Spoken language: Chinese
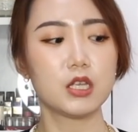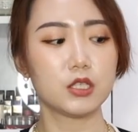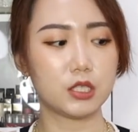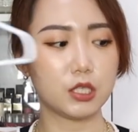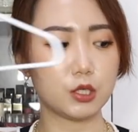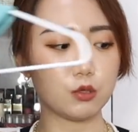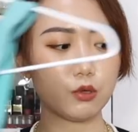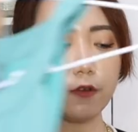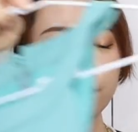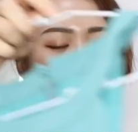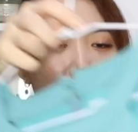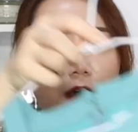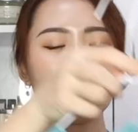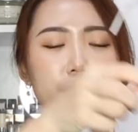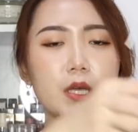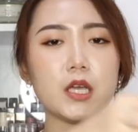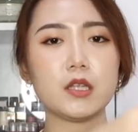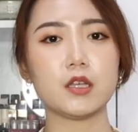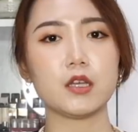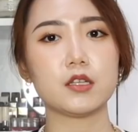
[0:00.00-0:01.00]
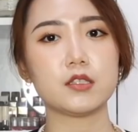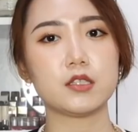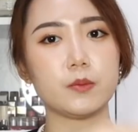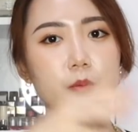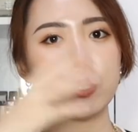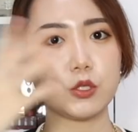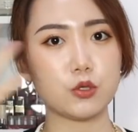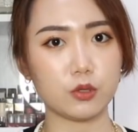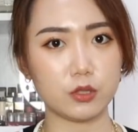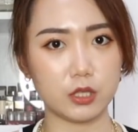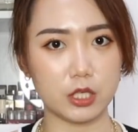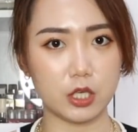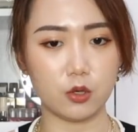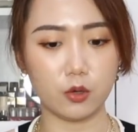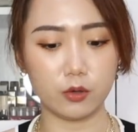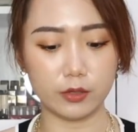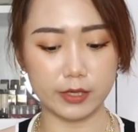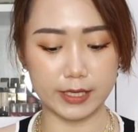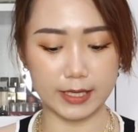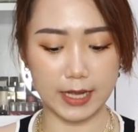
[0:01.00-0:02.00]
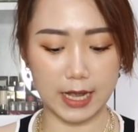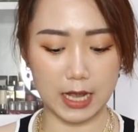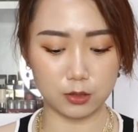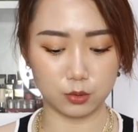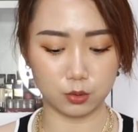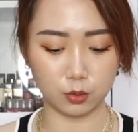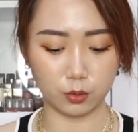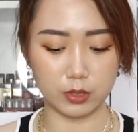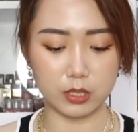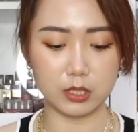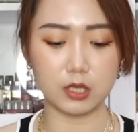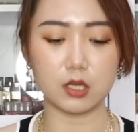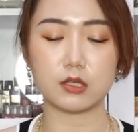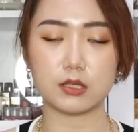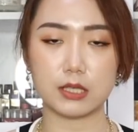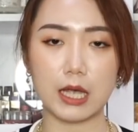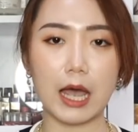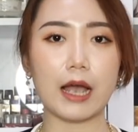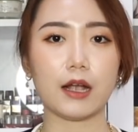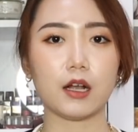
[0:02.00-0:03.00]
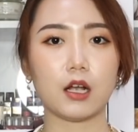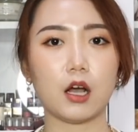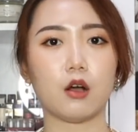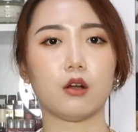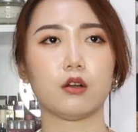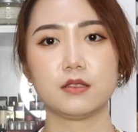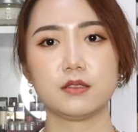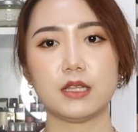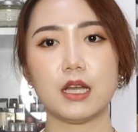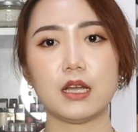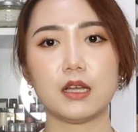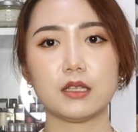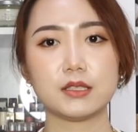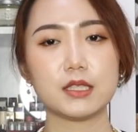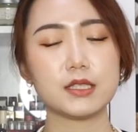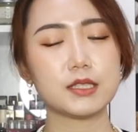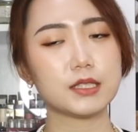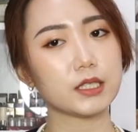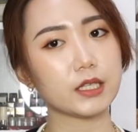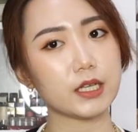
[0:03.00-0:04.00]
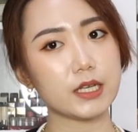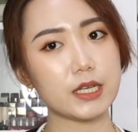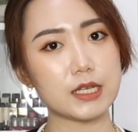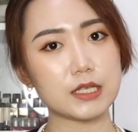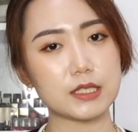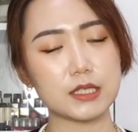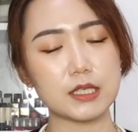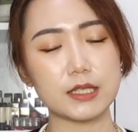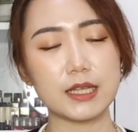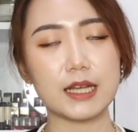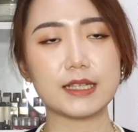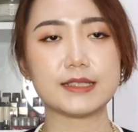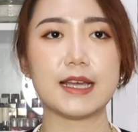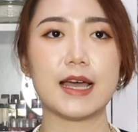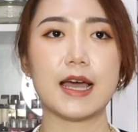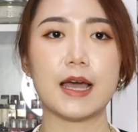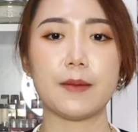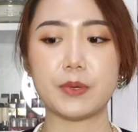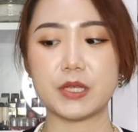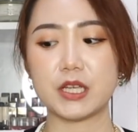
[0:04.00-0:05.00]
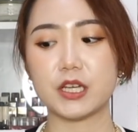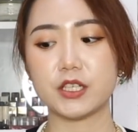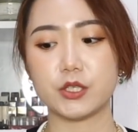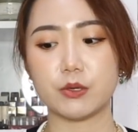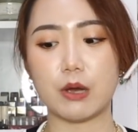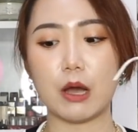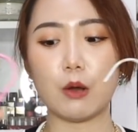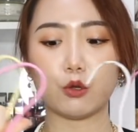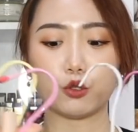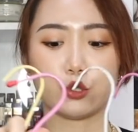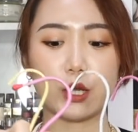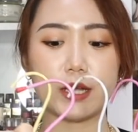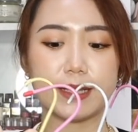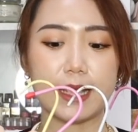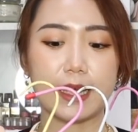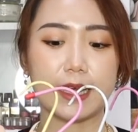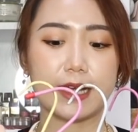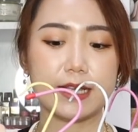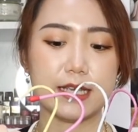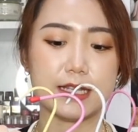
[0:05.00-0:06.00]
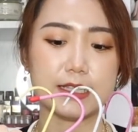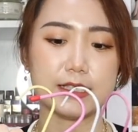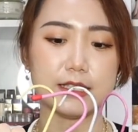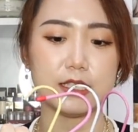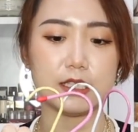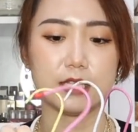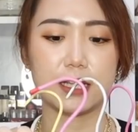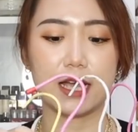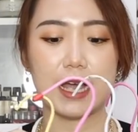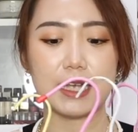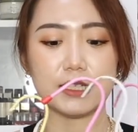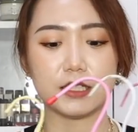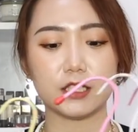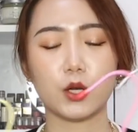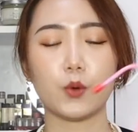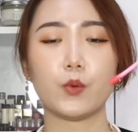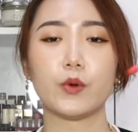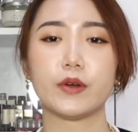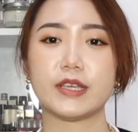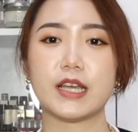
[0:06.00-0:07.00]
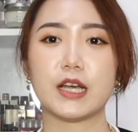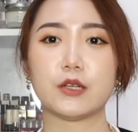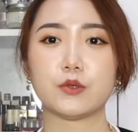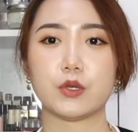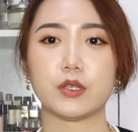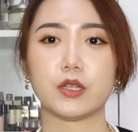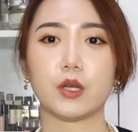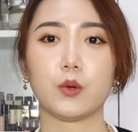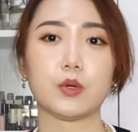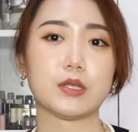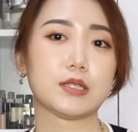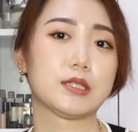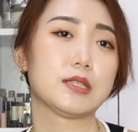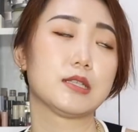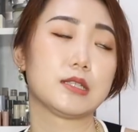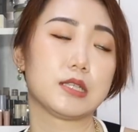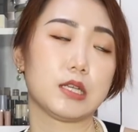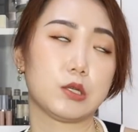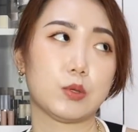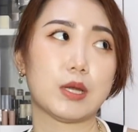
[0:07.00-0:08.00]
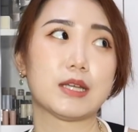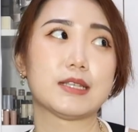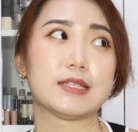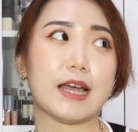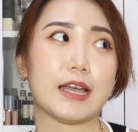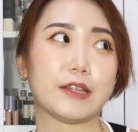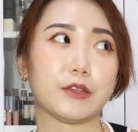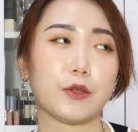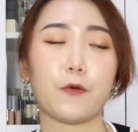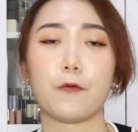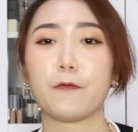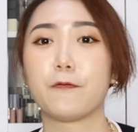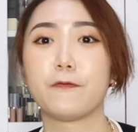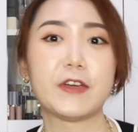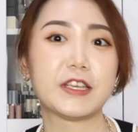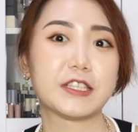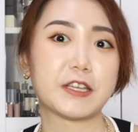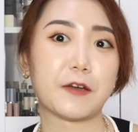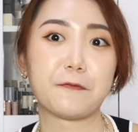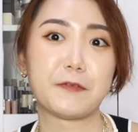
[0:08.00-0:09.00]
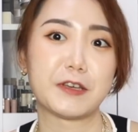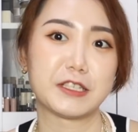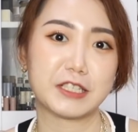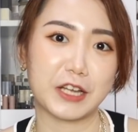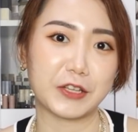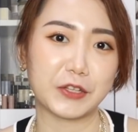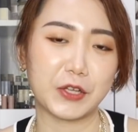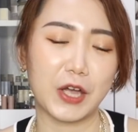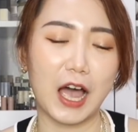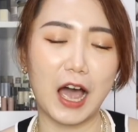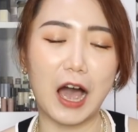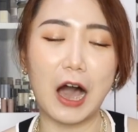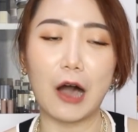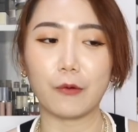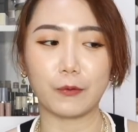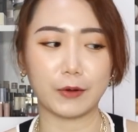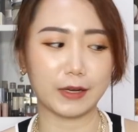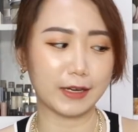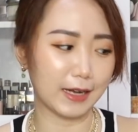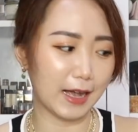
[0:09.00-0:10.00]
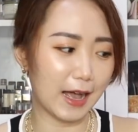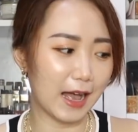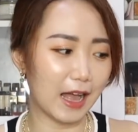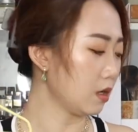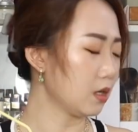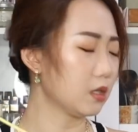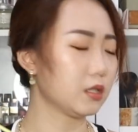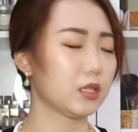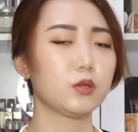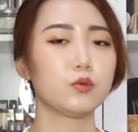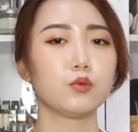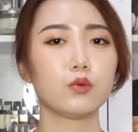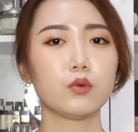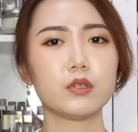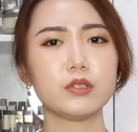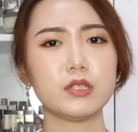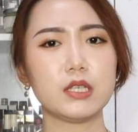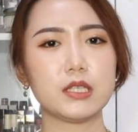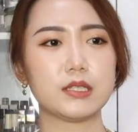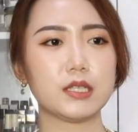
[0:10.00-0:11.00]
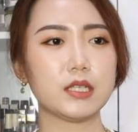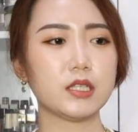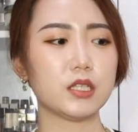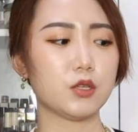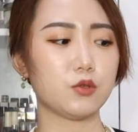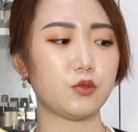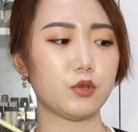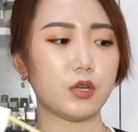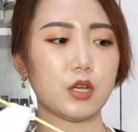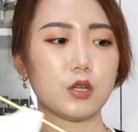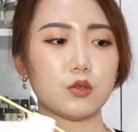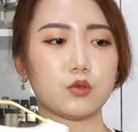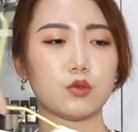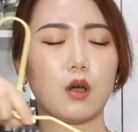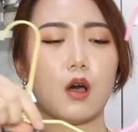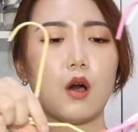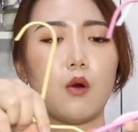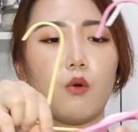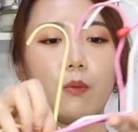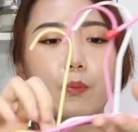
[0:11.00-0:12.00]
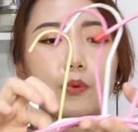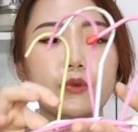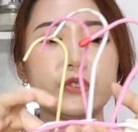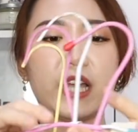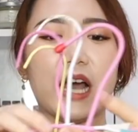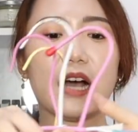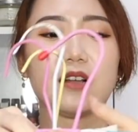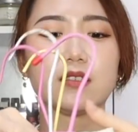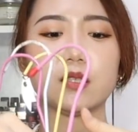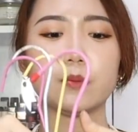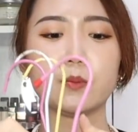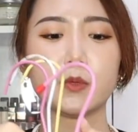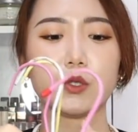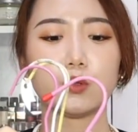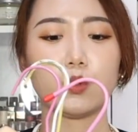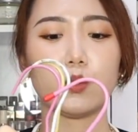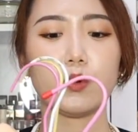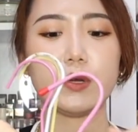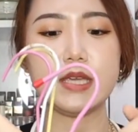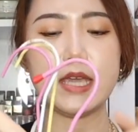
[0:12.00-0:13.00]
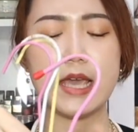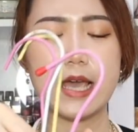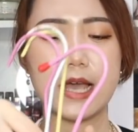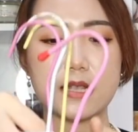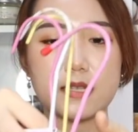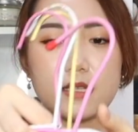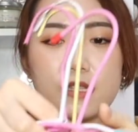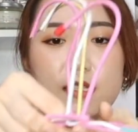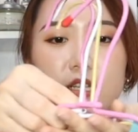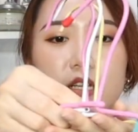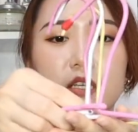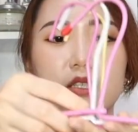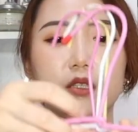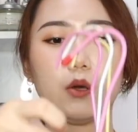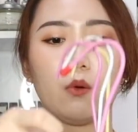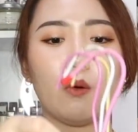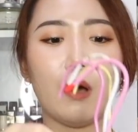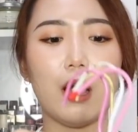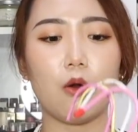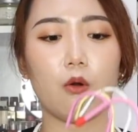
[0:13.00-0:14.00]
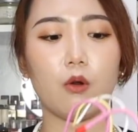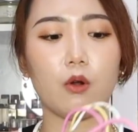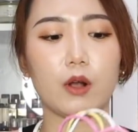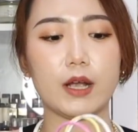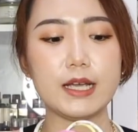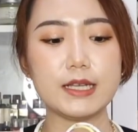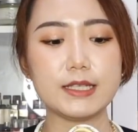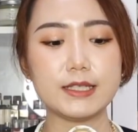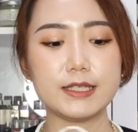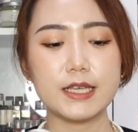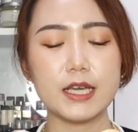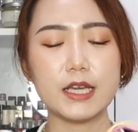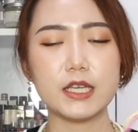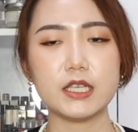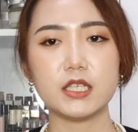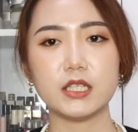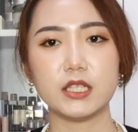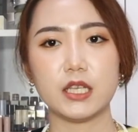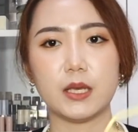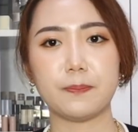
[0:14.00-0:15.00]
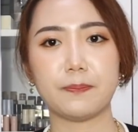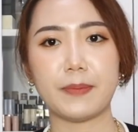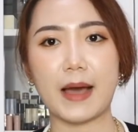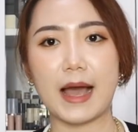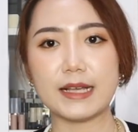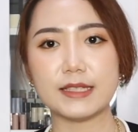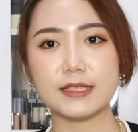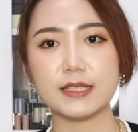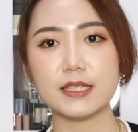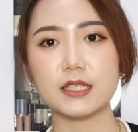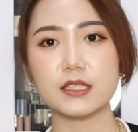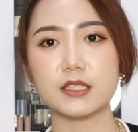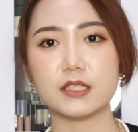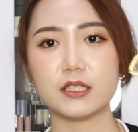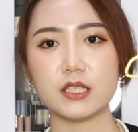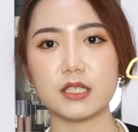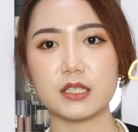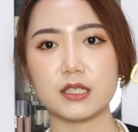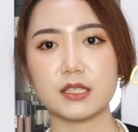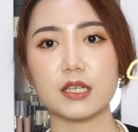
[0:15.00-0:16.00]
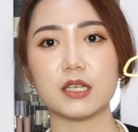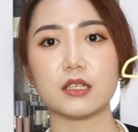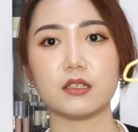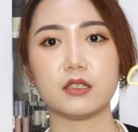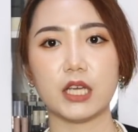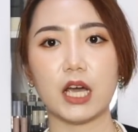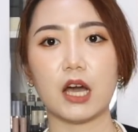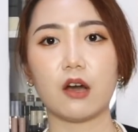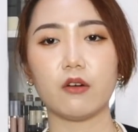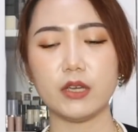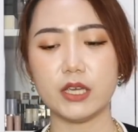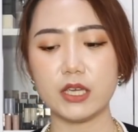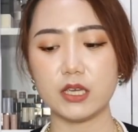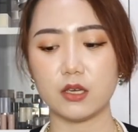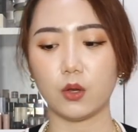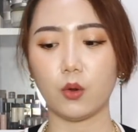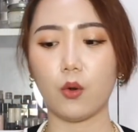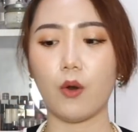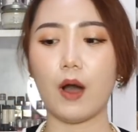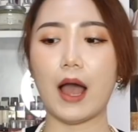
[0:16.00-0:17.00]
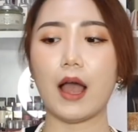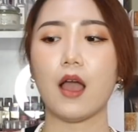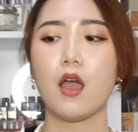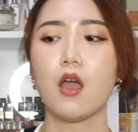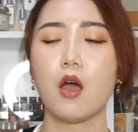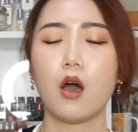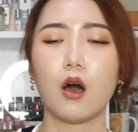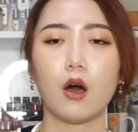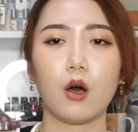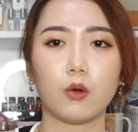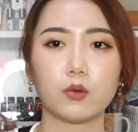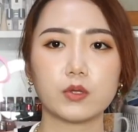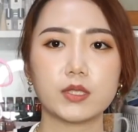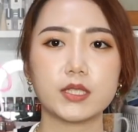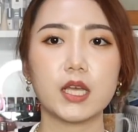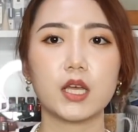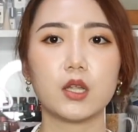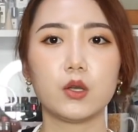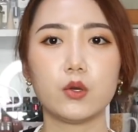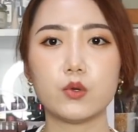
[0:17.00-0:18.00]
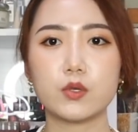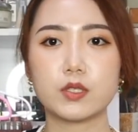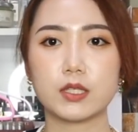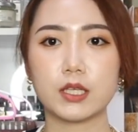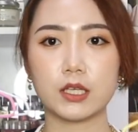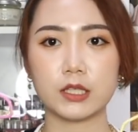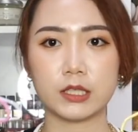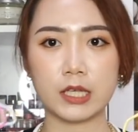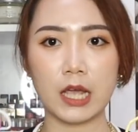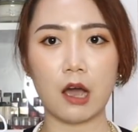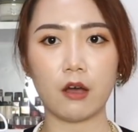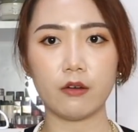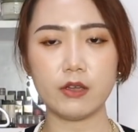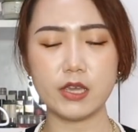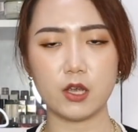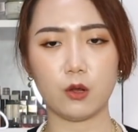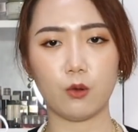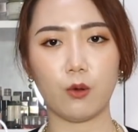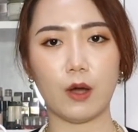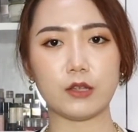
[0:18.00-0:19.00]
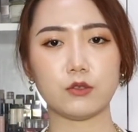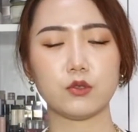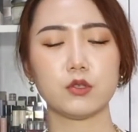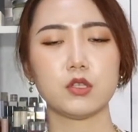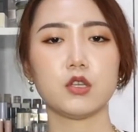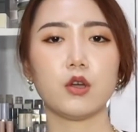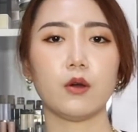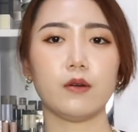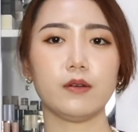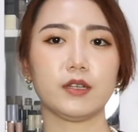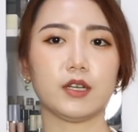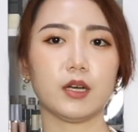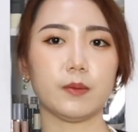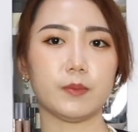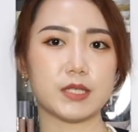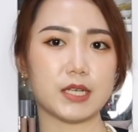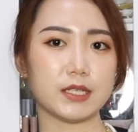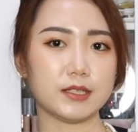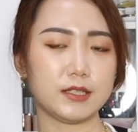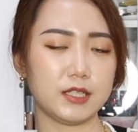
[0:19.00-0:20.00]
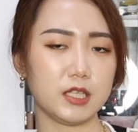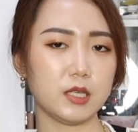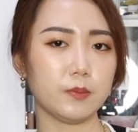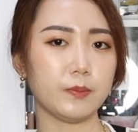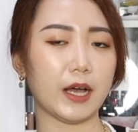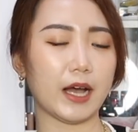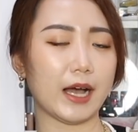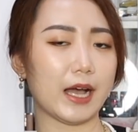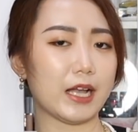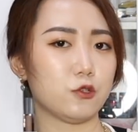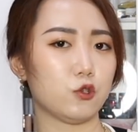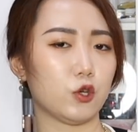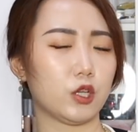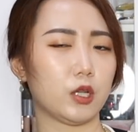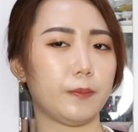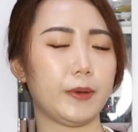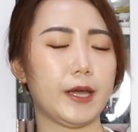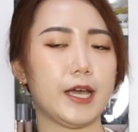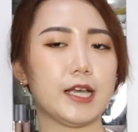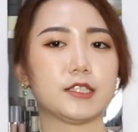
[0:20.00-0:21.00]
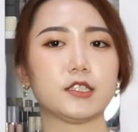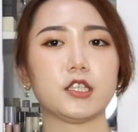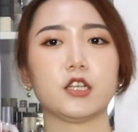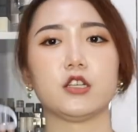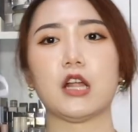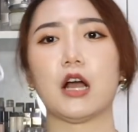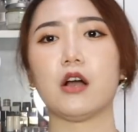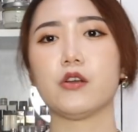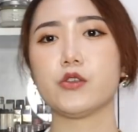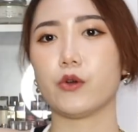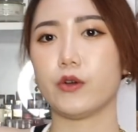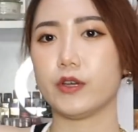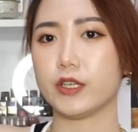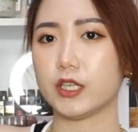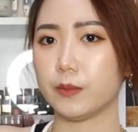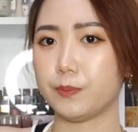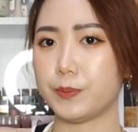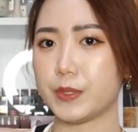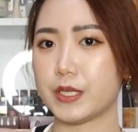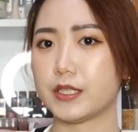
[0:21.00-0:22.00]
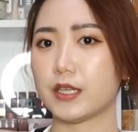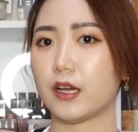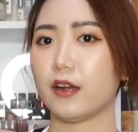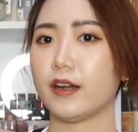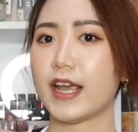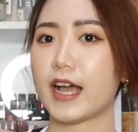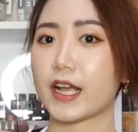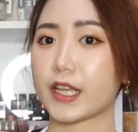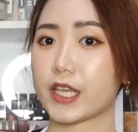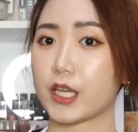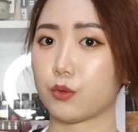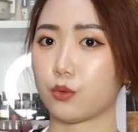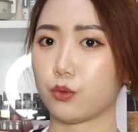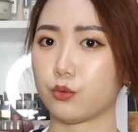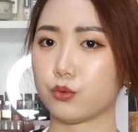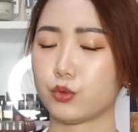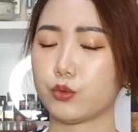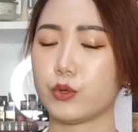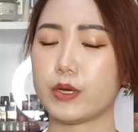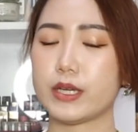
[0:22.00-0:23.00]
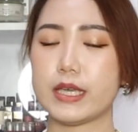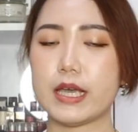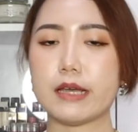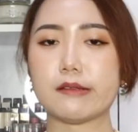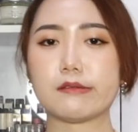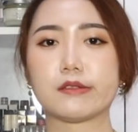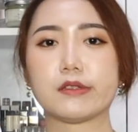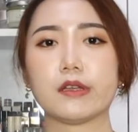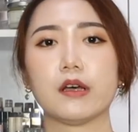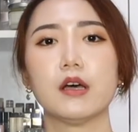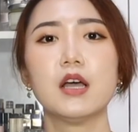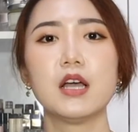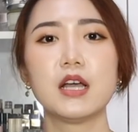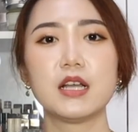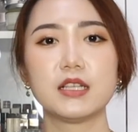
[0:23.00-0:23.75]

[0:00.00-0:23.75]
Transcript: 尺寸方面呢，这边就提供给大家做一个参考。那这四个颜色，大家比较喜欢我穿哪个颜色呢？还是跟我一样觉得我四色穿起来都非常非常的好？看，那如果你真的觉得说哦，我不想要这么多颜色的话，我可以建议你白色、杏色挑一款，红色、绿色挑一款，就是有一个比较基本安全的配色，然后有一个比较亮眼突出的颜色。